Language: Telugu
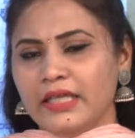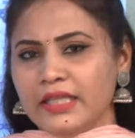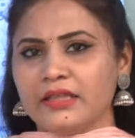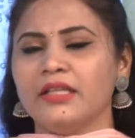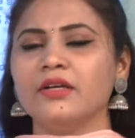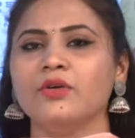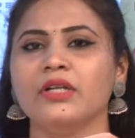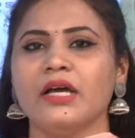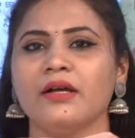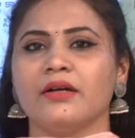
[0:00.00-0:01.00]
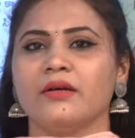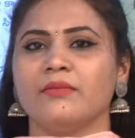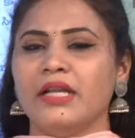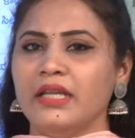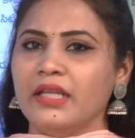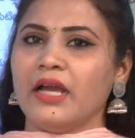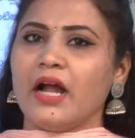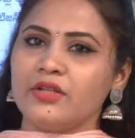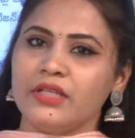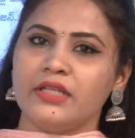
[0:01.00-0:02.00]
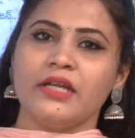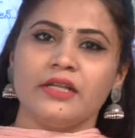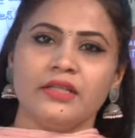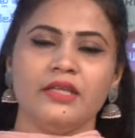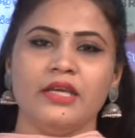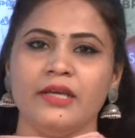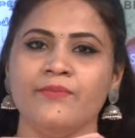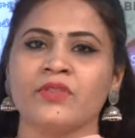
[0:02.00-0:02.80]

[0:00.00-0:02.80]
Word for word: ఇదంతా కూడా మళ్ళీ అటు తిరిగి ఇటు తిరిగి